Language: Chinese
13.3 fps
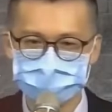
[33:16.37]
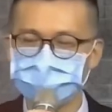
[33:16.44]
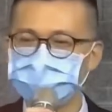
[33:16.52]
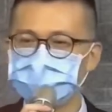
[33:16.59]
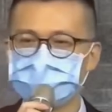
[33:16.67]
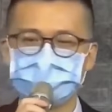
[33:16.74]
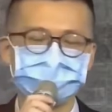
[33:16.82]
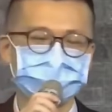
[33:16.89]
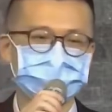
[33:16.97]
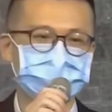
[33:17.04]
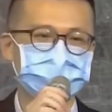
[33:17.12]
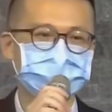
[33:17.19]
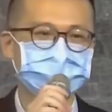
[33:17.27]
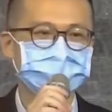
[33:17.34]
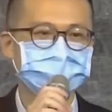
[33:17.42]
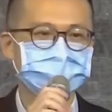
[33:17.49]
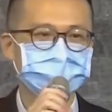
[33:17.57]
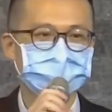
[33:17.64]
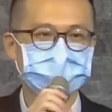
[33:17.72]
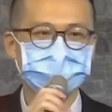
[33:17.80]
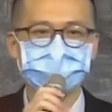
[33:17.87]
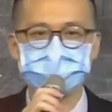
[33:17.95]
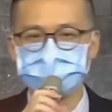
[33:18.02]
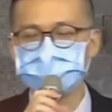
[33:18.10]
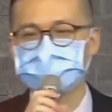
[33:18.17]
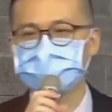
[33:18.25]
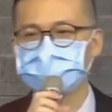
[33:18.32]
的面前不是，他说我
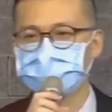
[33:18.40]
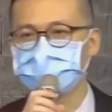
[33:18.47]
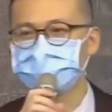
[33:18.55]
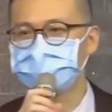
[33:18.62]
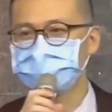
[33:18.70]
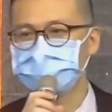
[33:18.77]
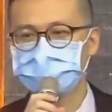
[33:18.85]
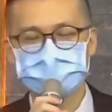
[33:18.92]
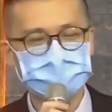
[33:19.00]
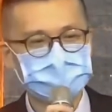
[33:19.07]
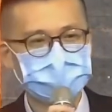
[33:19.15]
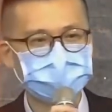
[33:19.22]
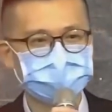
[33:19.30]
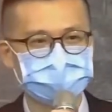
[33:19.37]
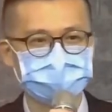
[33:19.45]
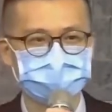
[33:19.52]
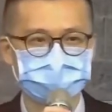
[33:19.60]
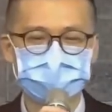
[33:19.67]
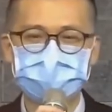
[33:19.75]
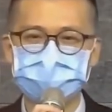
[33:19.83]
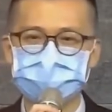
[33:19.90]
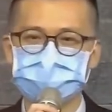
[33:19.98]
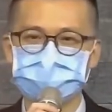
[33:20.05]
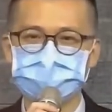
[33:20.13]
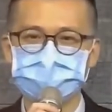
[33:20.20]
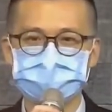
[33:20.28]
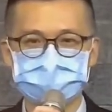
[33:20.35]
就讲的很清楚了，爱神爱人，
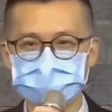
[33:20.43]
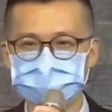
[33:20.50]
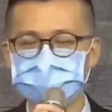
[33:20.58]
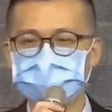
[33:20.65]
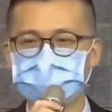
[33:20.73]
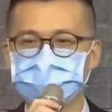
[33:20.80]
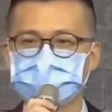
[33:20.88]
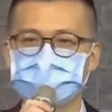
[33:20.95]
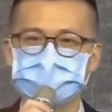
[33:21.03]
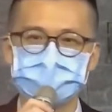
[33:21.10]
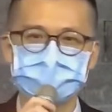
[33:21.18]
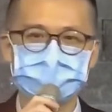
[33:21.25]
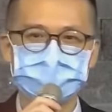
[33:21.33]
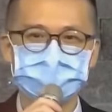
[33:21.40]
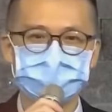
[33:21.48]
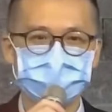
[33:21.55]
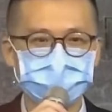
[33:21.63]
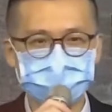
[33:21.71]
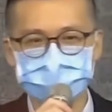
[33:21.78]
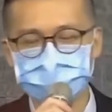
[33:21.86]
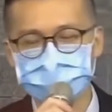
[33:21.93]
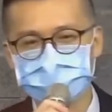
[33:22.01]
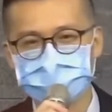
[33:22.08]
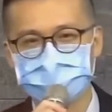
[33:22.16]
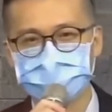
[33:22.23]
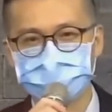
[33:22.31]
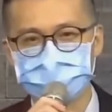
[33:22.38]
你自己去想吧。我们有很多的
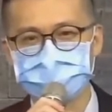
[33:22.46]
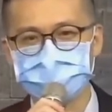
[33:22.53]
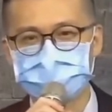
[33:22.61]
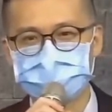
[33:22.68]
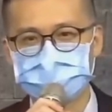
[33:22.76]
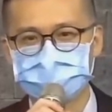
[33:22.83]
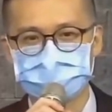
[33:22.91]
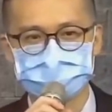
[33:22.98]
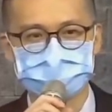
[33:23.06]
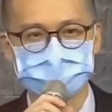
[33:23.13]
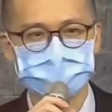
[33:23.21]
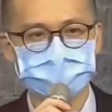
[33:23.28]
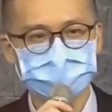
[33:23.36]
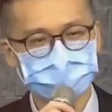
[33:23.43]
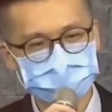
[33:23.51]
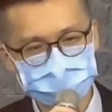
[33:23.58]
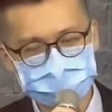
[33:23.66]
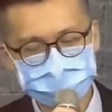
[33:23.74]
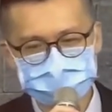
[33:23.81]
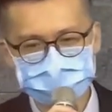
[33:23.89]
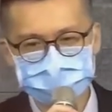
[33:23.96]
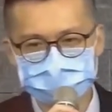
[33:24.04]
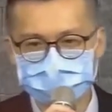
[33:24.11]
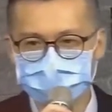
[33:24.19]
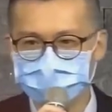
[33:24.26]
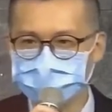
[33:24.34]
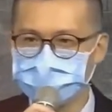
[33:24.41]
时候就会想着：我可以做这个
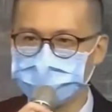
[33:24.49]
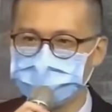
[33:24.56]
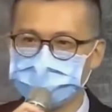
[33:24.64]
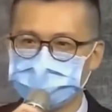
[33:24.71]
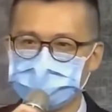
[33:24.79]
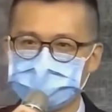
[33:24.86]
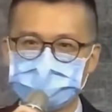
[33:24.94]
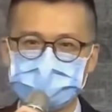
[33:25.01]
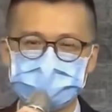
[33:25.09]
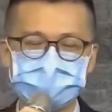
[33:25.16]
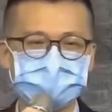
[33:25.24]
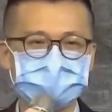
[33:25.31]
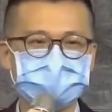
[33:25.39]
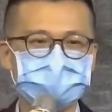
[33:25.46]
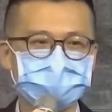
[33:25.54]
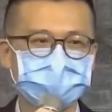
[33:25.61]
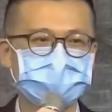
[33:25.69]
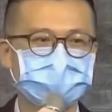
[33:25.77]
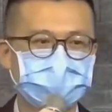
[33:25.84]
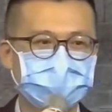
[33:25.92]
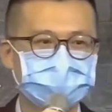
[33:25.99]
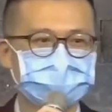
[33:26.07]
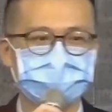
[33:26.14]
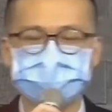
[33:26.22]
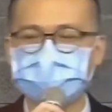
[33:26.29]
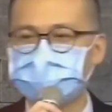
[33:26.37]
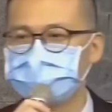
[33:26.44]
吗？我可以做那个吗？但是回到爱神
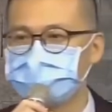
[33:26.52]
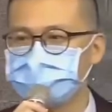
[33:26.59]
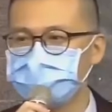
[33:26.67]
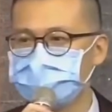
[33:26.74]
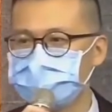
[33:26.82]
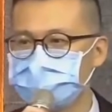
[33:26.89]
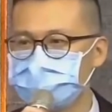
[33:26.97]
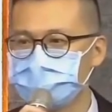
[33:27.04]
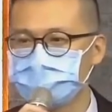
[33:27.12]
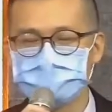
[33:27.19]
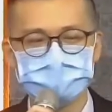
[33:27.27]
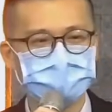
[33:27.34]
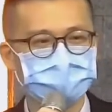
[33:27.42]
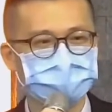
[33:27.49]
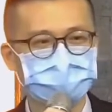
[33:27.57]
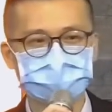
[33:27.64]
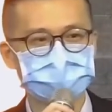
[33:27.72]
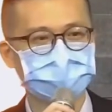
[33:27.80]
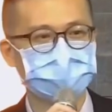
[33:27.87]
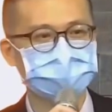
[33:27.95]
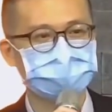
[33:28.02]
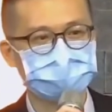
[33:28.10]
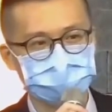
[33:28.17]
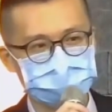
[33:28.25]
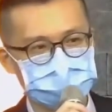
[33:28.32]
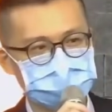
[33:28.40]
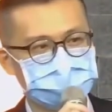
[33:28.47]
爱人的面前，没有什么好去
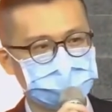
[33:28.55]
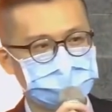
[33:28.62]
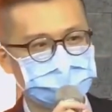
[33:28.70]
攻击的。